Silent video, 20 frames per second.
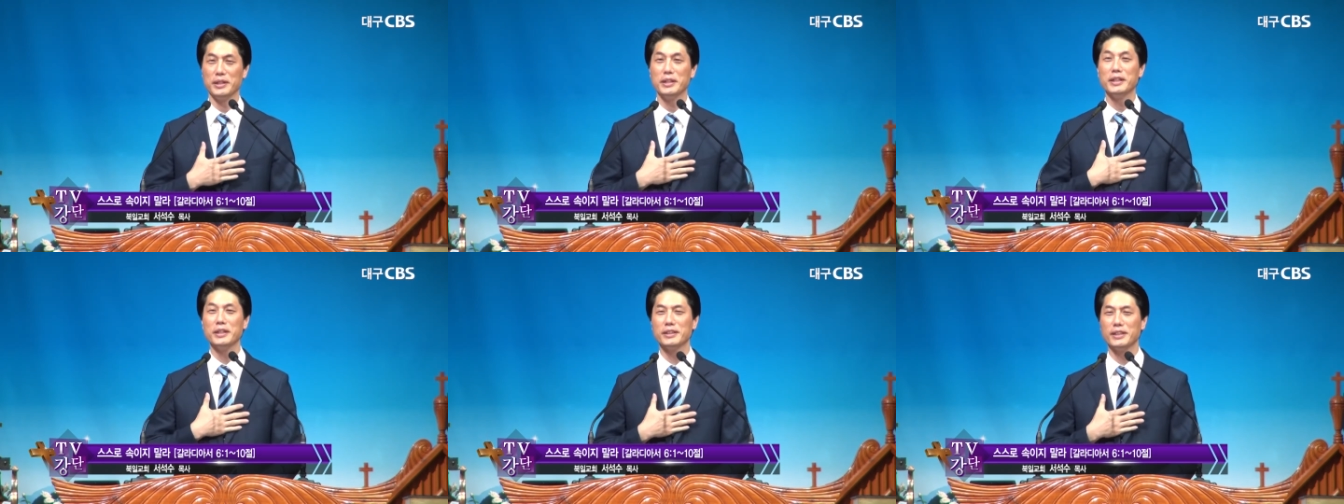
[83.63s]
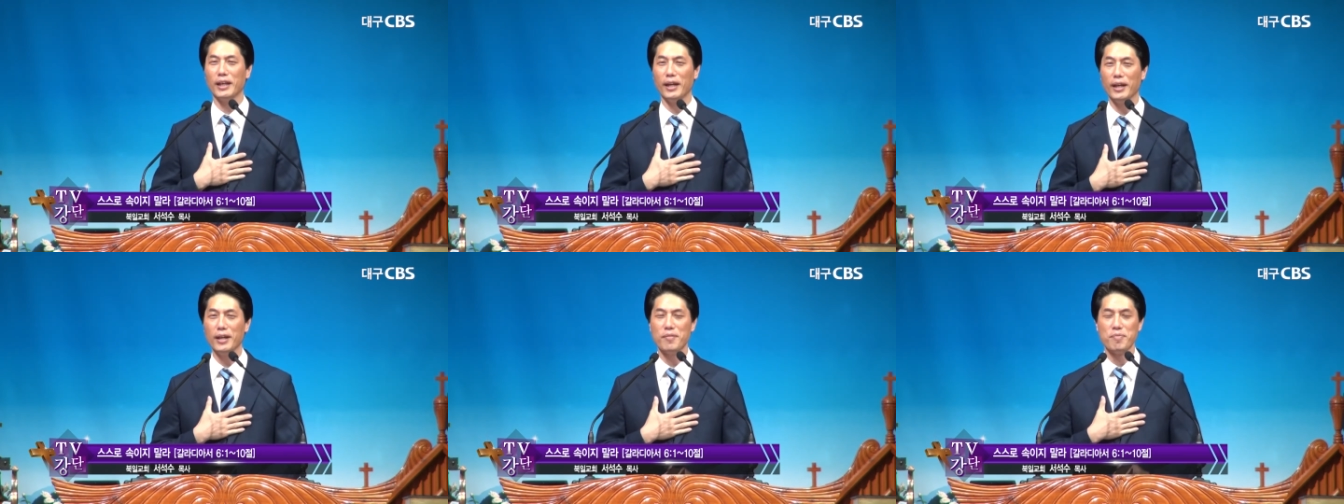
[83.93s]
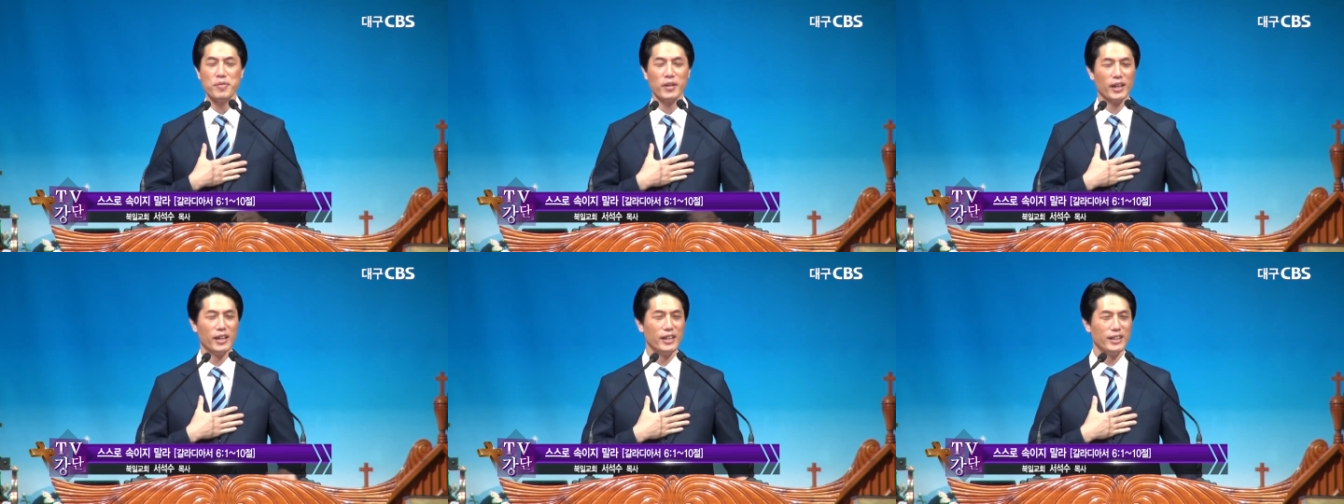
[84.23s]
이럴 때,
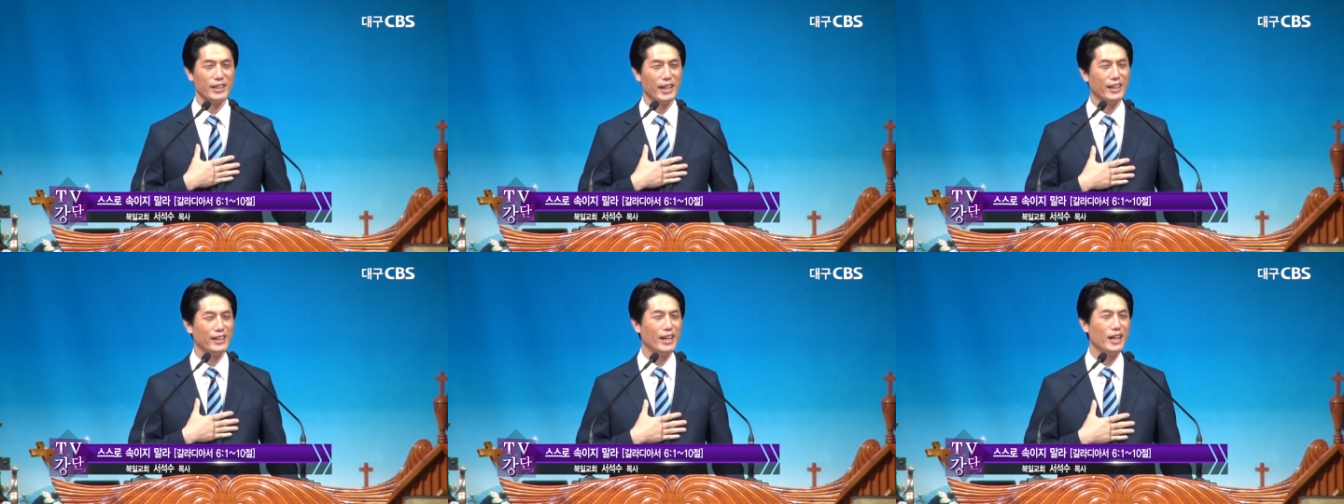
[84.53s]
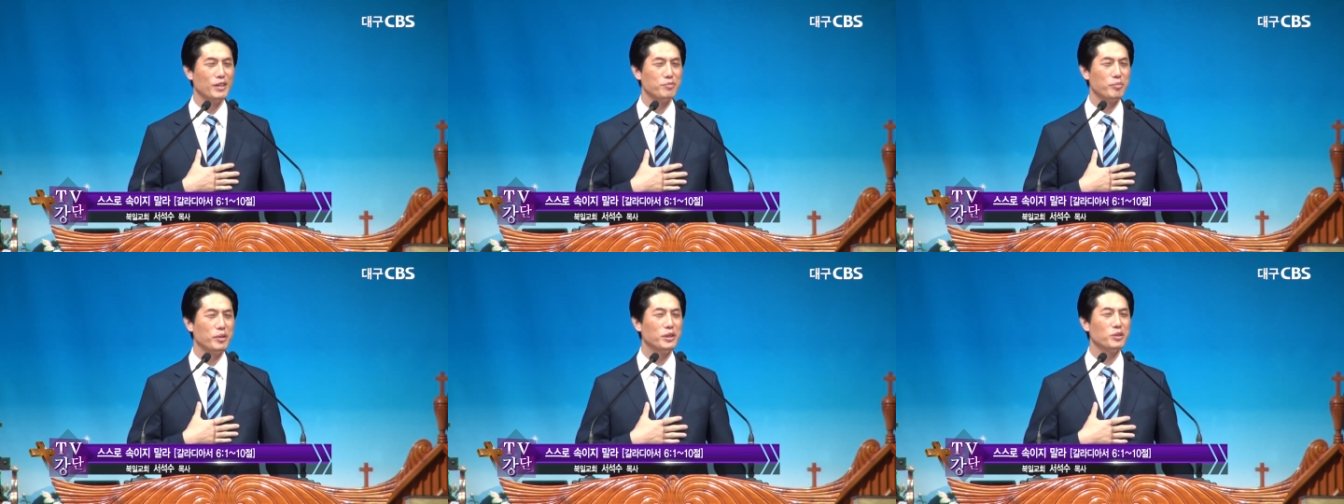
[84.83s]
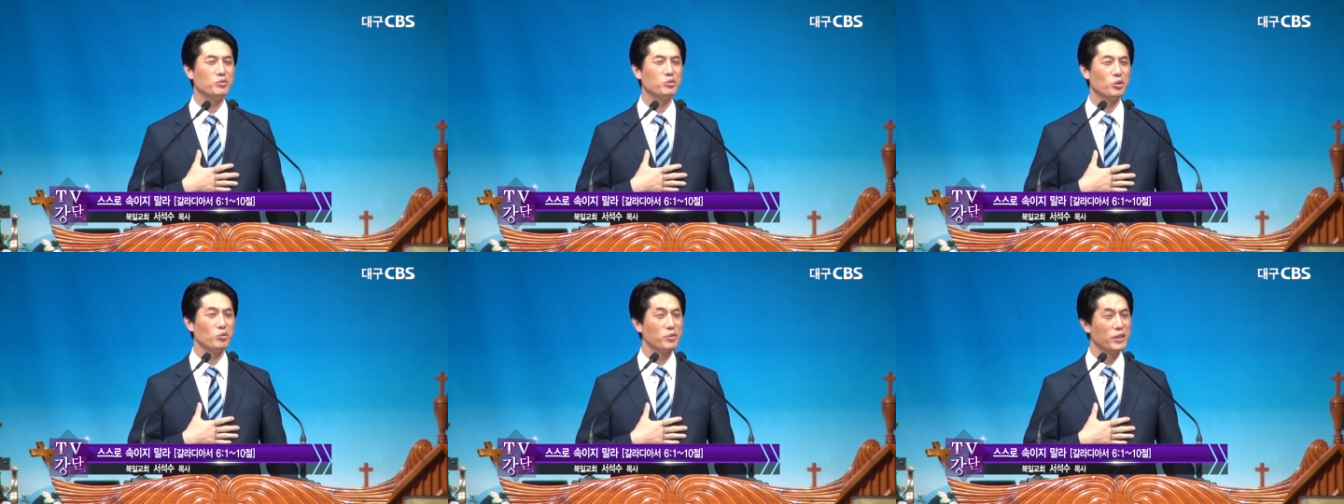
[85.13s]
야, 나
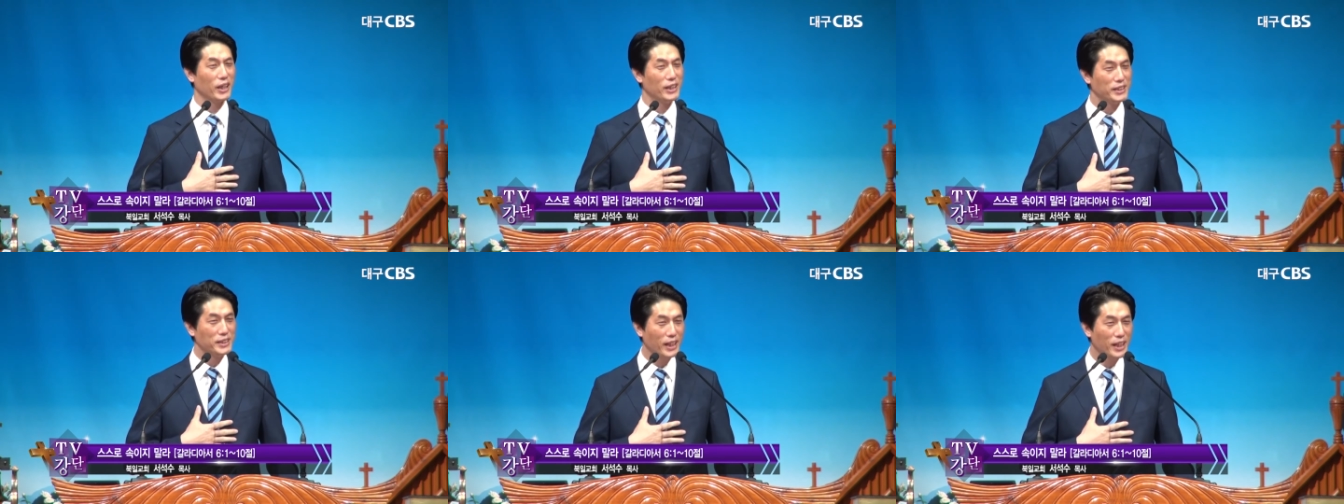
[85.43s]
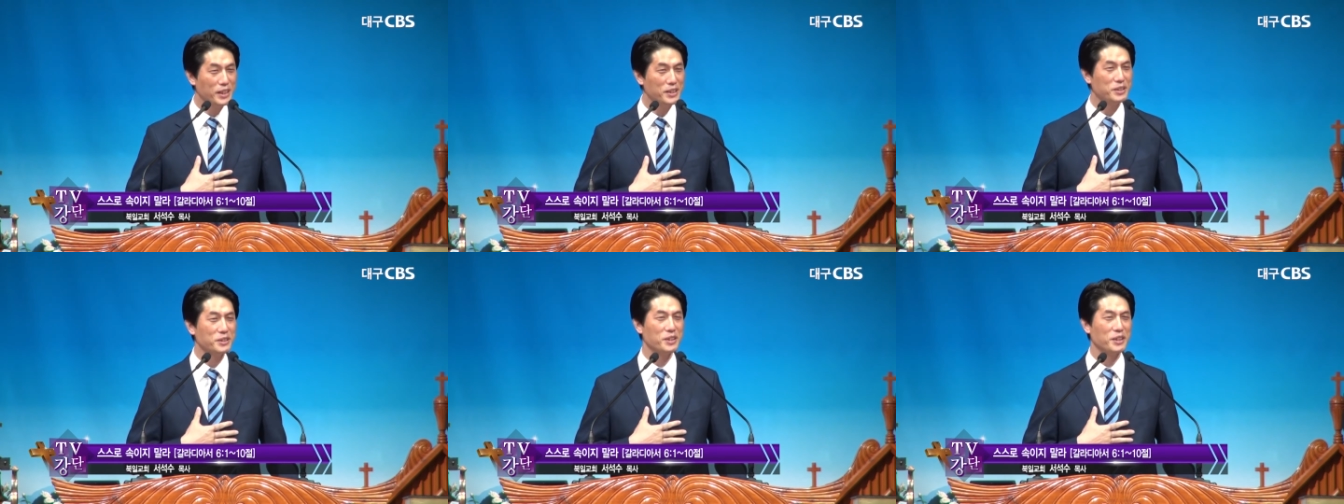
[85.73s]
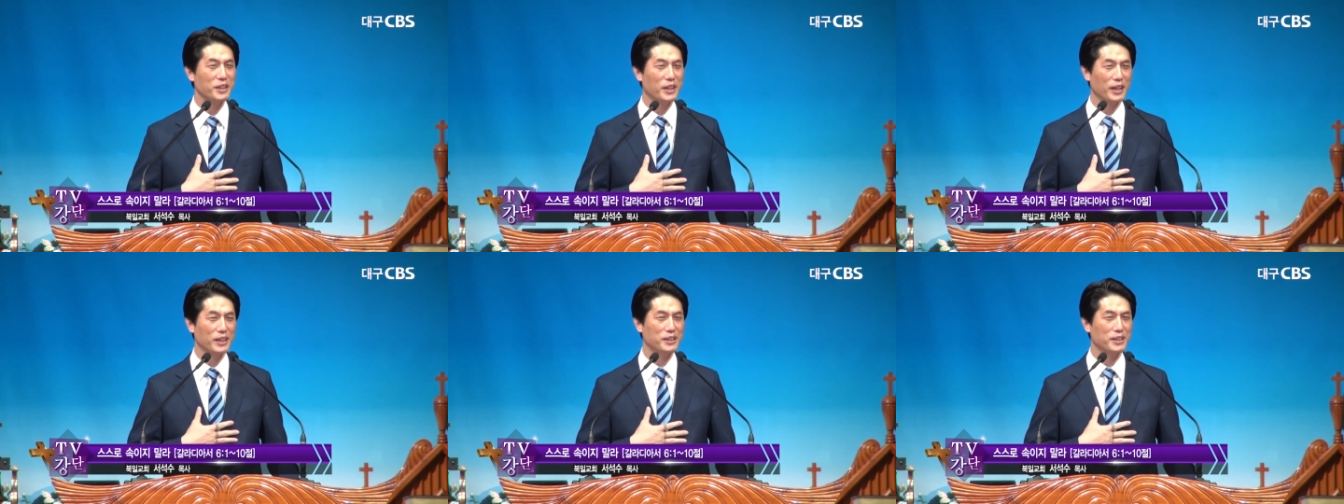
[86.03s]
믿음 좀 괜찮은
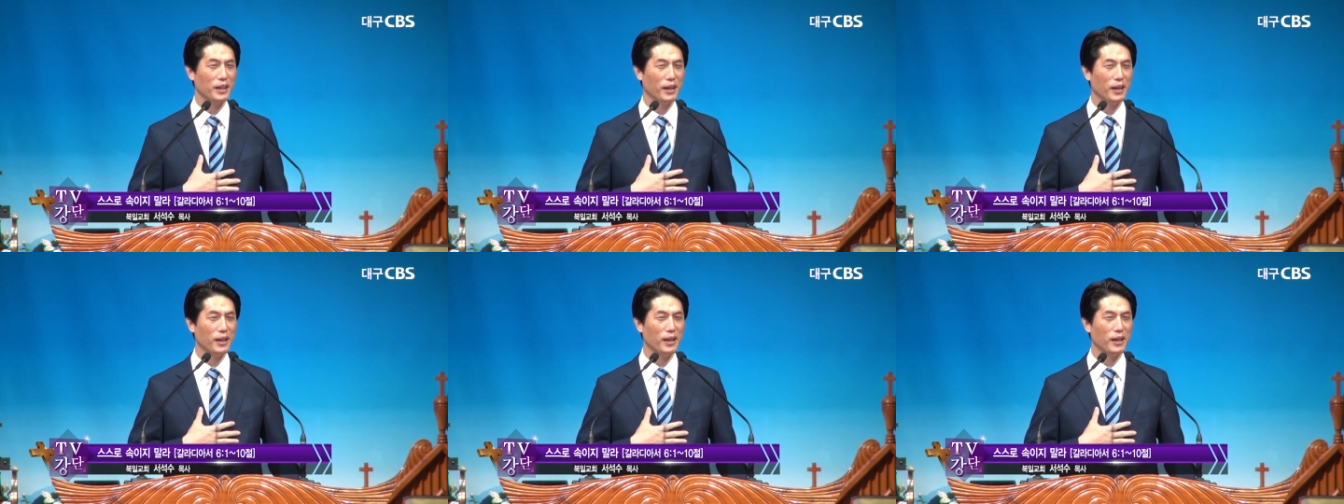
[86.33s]
것 같아.